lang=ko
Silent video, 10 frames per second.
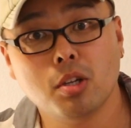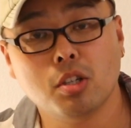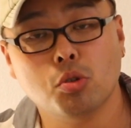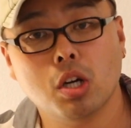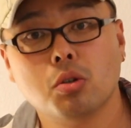
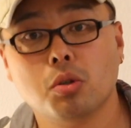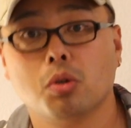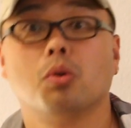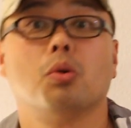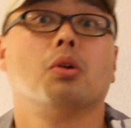명이고요
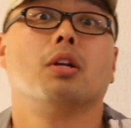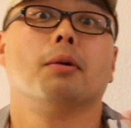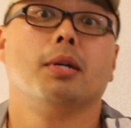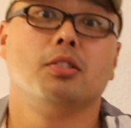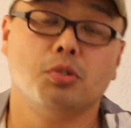그리고
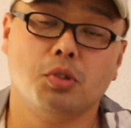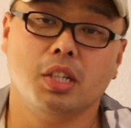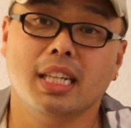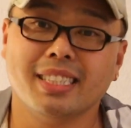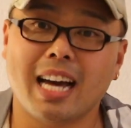코로나 바이러스로
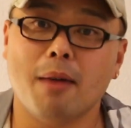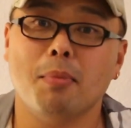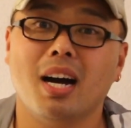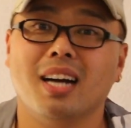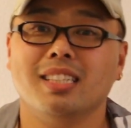인해
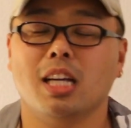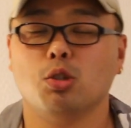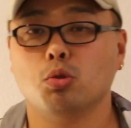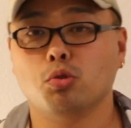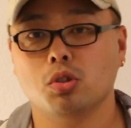사망 환자의
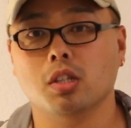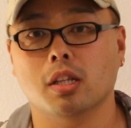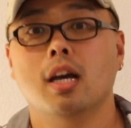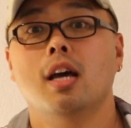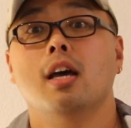
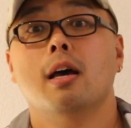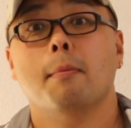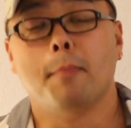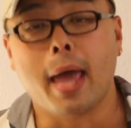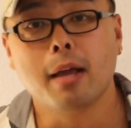총수는
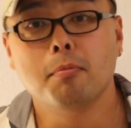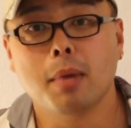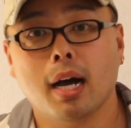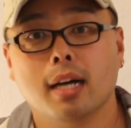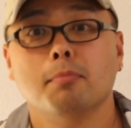
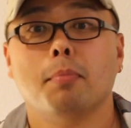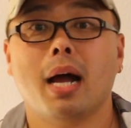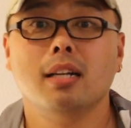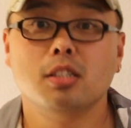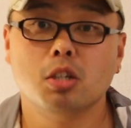100만
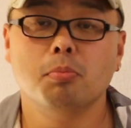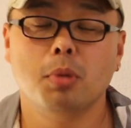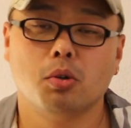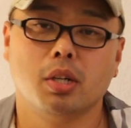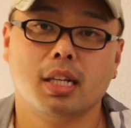8천
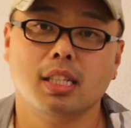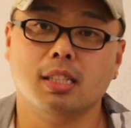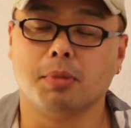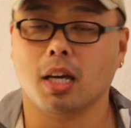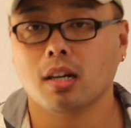명으로 이렇게
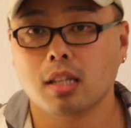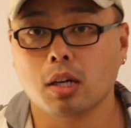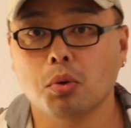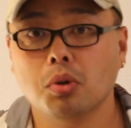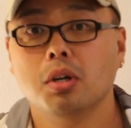집계가
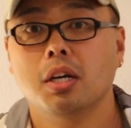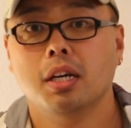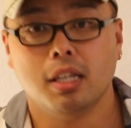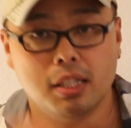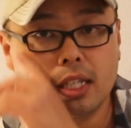되고
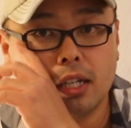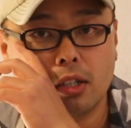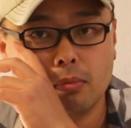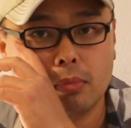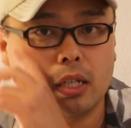
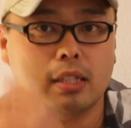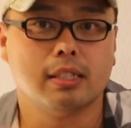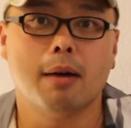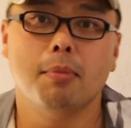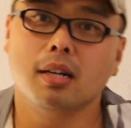있네요. 네,
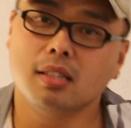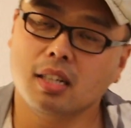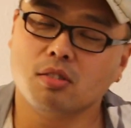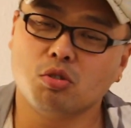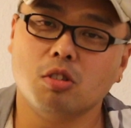
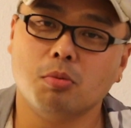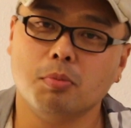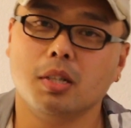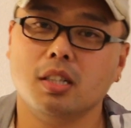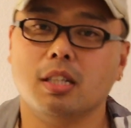사망자 수를
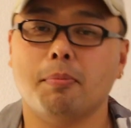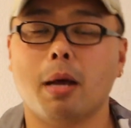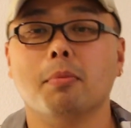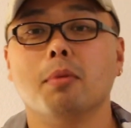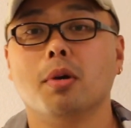보면 이제
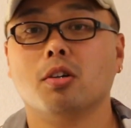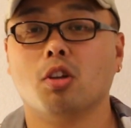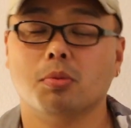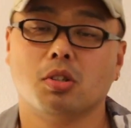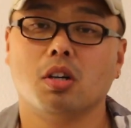100만 명을
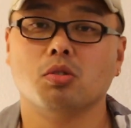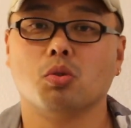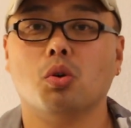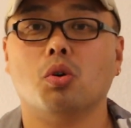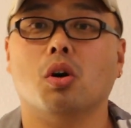
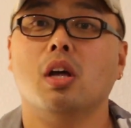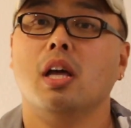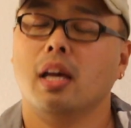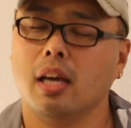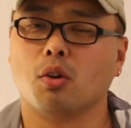넘어서가지고
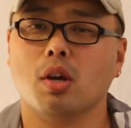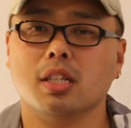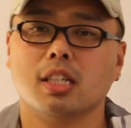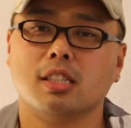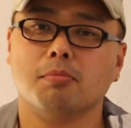네, 예,
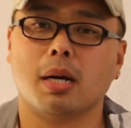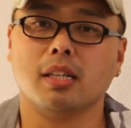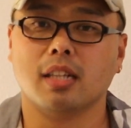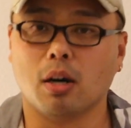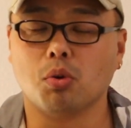굉장히 지금
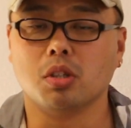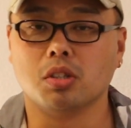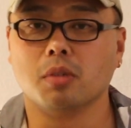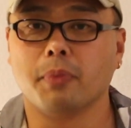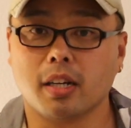많이 나오고
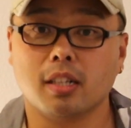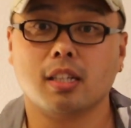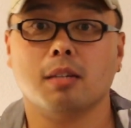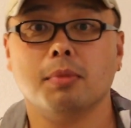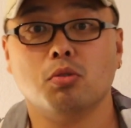있죠. 네,
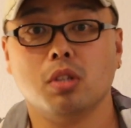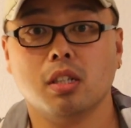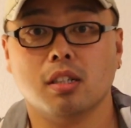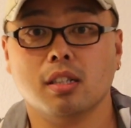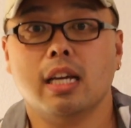그렇기 때문에
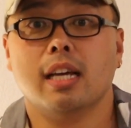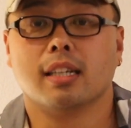우리는